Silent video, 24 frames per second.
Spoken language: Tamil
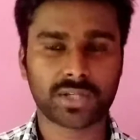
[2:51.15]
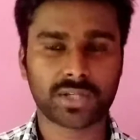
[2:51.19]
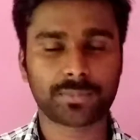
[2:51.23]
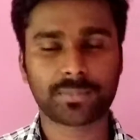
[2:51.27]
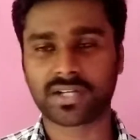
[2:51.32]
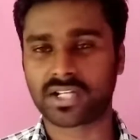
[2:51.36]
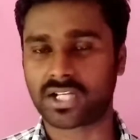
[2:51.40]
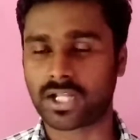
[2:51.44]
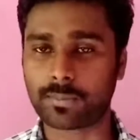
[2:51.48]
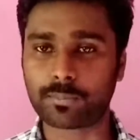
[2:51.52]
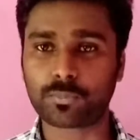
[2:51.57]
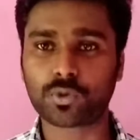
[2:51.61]

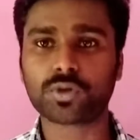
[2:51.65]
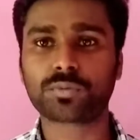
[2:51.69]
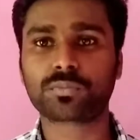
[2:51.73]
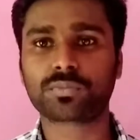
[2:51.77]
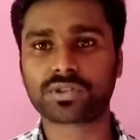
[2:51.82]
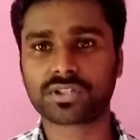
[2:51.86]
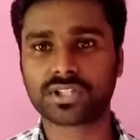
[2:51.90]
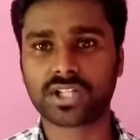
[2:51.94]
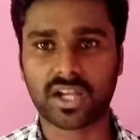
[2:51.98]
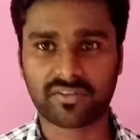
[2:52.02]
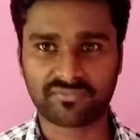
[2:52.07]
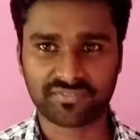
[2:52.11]
இனிமேல்
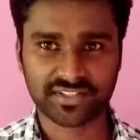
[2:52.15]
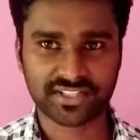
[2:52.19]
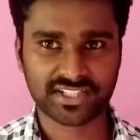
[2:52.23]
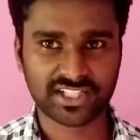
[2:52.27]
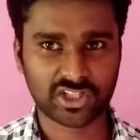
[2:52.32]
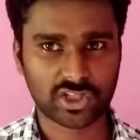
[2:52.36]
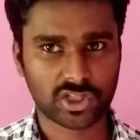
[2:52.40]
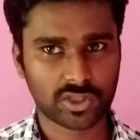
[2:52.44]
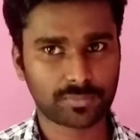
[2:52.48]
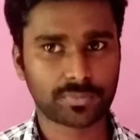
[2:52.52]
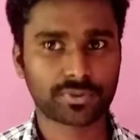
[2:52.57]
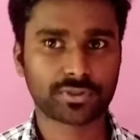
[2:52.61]
நம்மளும் வந்துட்டு
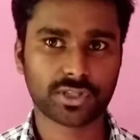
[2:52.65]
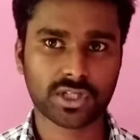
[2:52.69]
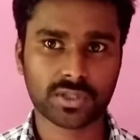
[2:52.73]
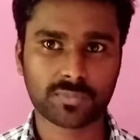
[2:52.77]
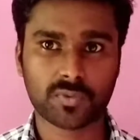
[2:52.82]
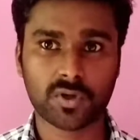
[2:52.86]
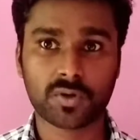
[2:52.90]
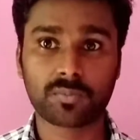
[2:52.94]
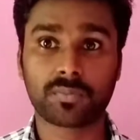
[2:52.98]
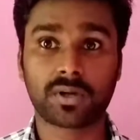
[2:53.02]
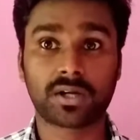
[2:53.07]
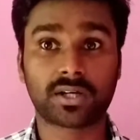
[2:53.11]
அஃபெக்ட் ஆகாமல்
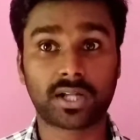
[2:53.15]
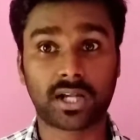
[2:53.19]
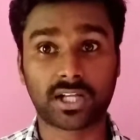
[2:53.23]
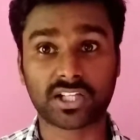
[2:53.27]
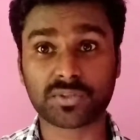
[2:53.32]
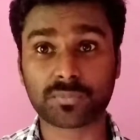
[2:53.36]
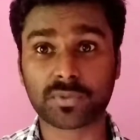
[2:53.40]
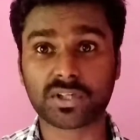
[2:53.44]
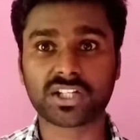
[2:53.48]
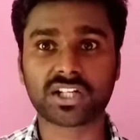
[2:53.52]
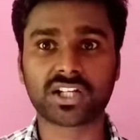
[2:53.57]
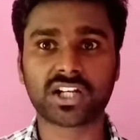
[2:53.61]
இருப்போம் ஆனால்
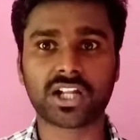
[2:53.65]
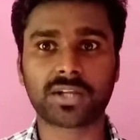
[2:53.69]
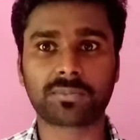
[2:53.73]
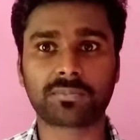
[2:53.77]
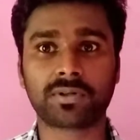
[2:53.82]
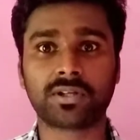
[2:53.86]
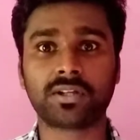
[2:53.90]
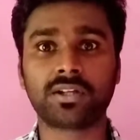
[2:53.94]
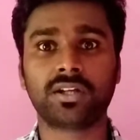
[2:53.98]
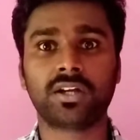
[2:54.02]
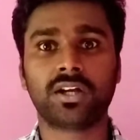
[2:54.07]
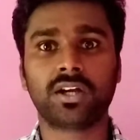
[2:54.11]
அது மட்டும்
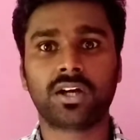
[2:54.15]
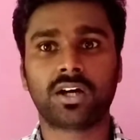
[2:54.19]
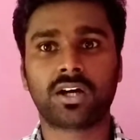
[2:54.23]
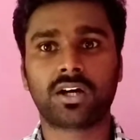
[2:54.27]
இல்லாமல்